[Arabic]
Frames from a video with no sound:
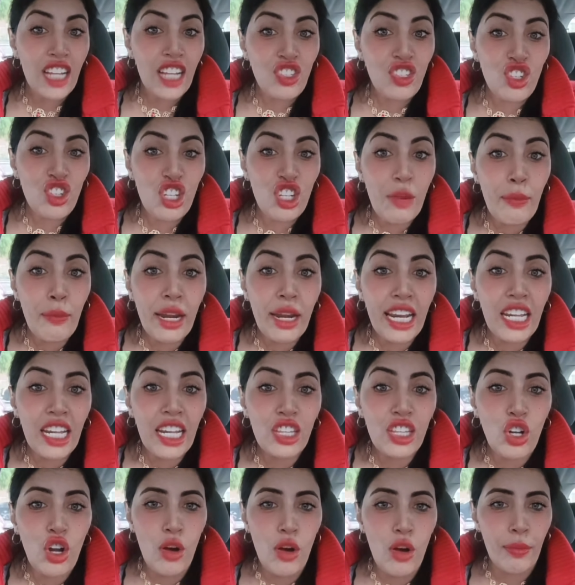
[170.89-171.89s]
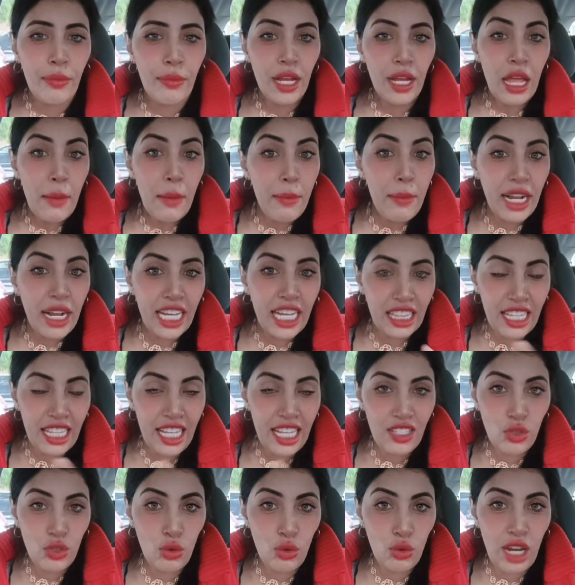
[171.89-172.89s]
هادشي مرضكم ما
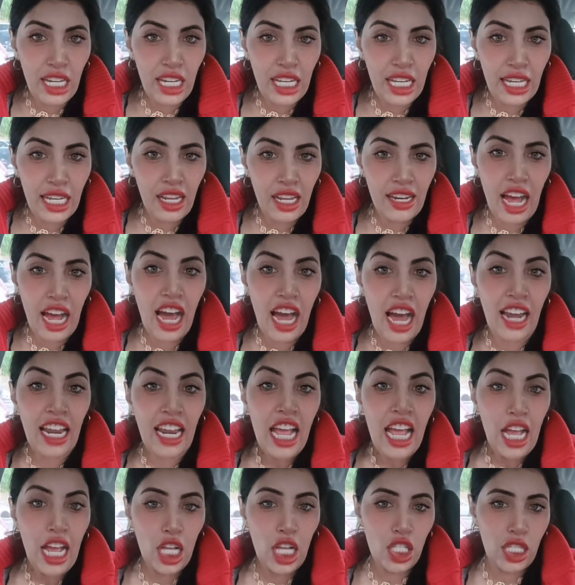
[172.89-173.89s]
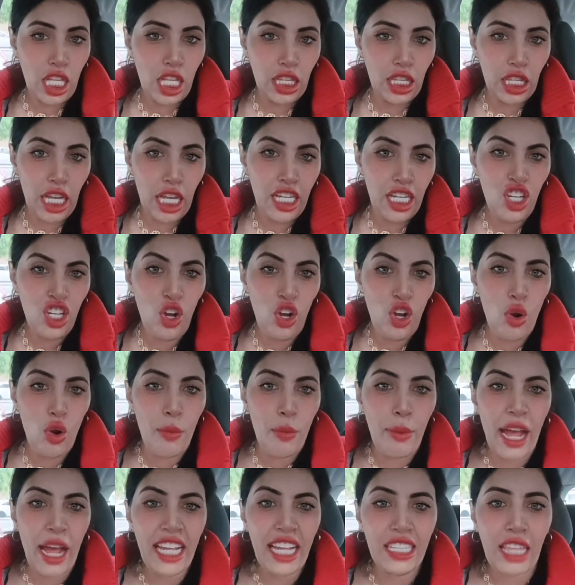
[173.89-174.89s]
كتنعسوا لا ليل لا نهار خصنا
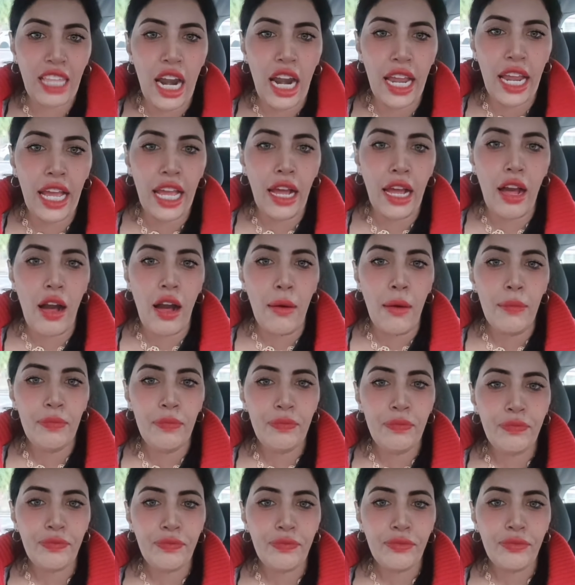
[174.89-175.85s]
نطيحوهم باي طريقه